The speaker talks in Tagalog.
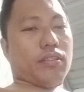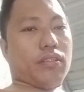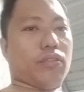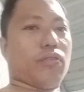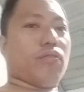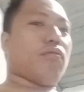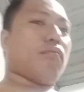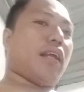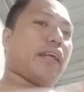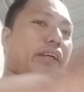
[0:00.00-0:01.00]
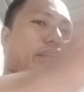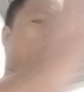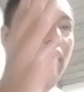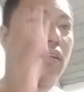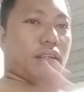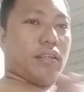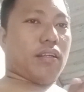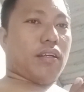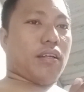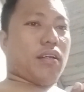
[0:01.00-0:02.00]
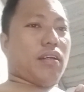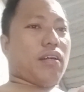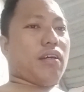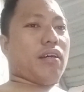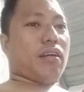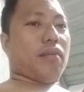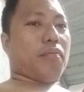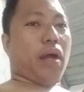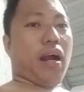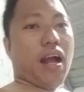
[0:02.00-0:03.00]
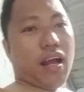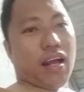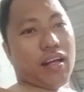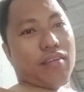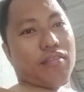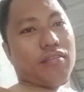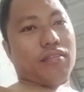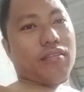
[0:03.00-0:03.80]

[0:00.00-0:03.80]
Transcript: yung malaking uh, banga ano